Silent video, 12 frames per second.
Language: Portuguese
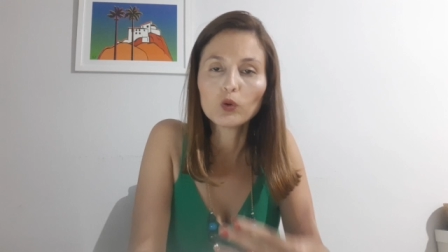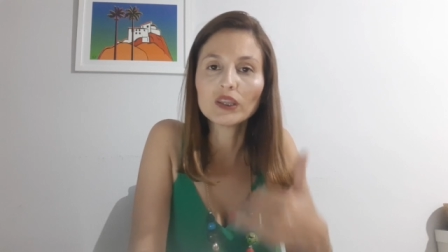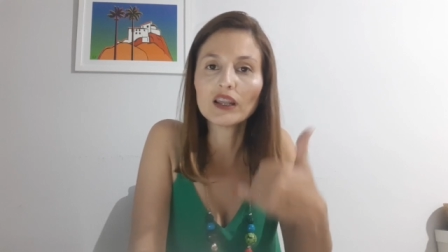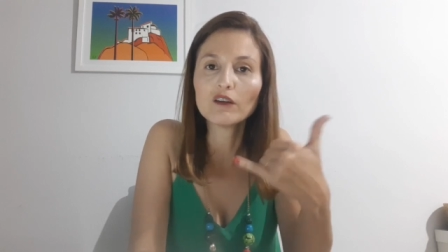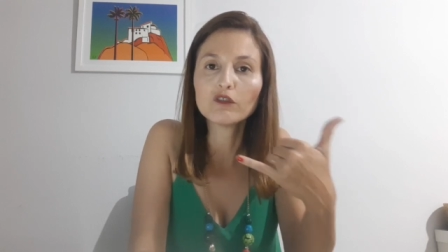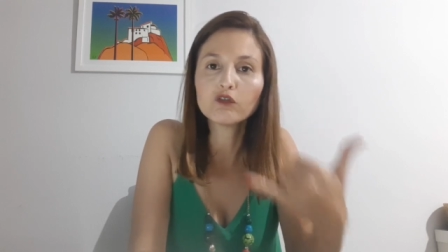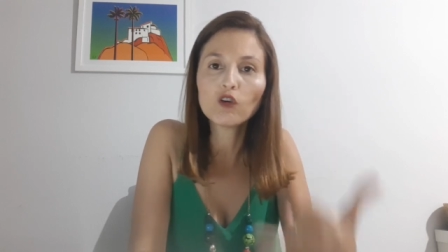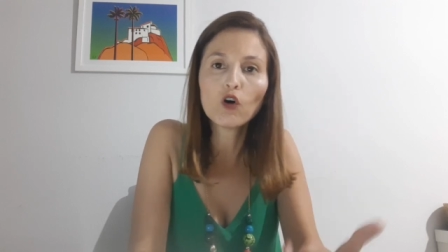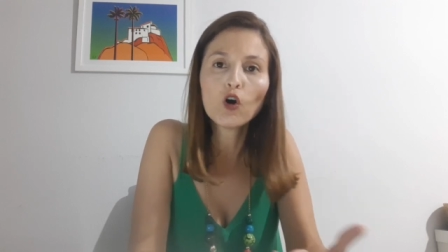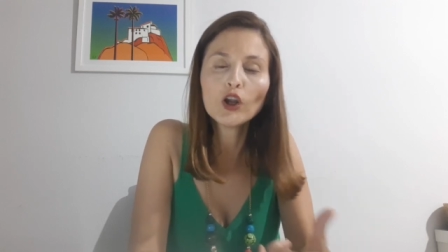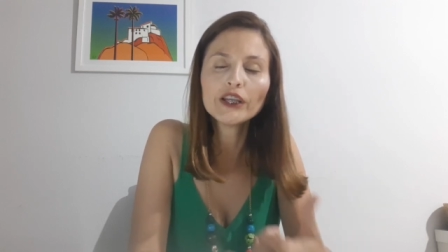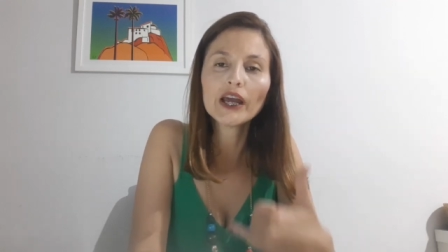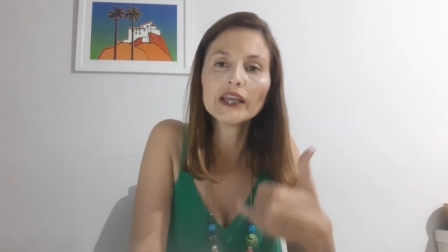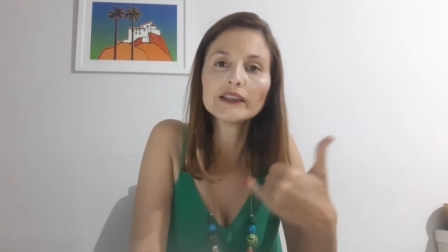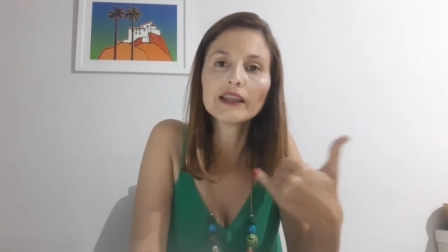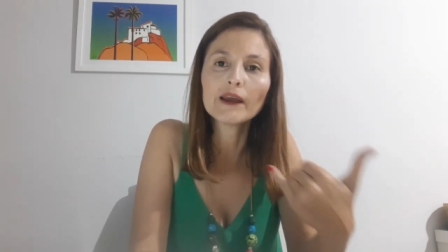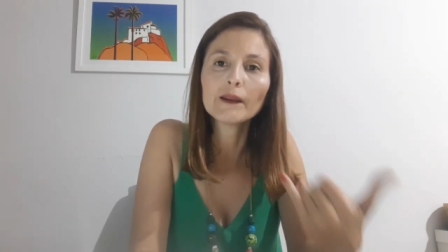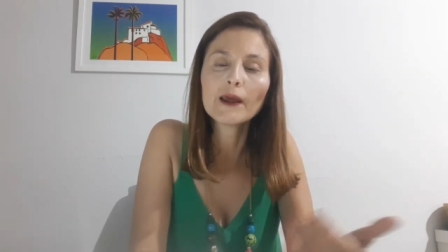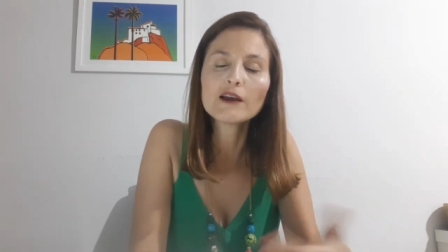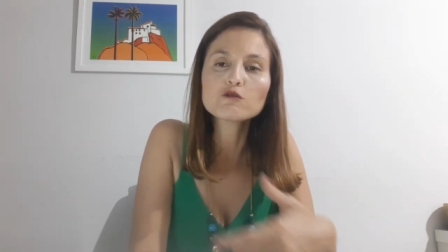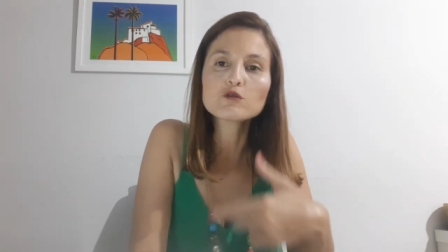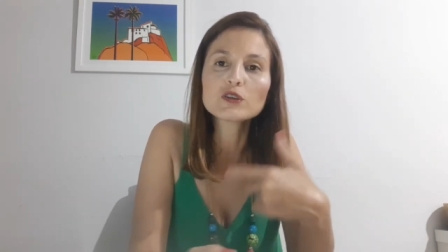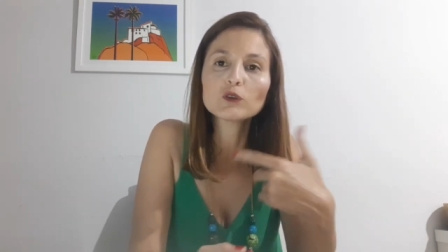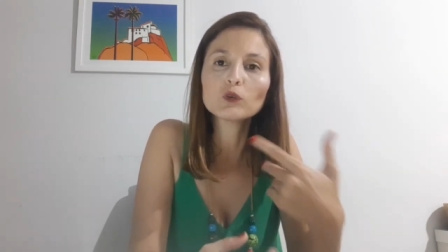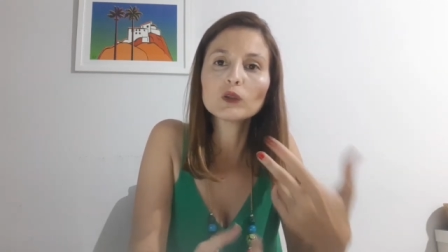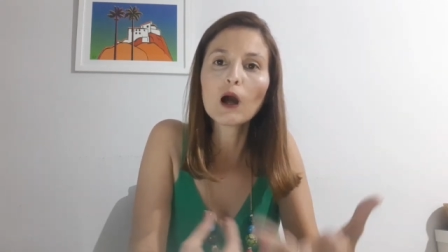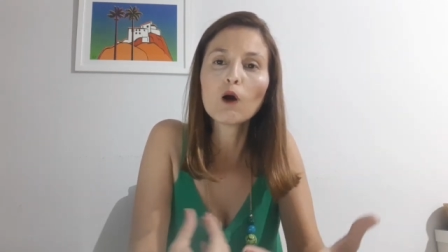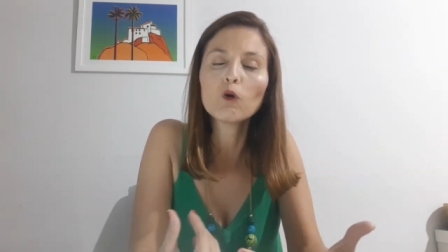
O telefone, a internet, o celular,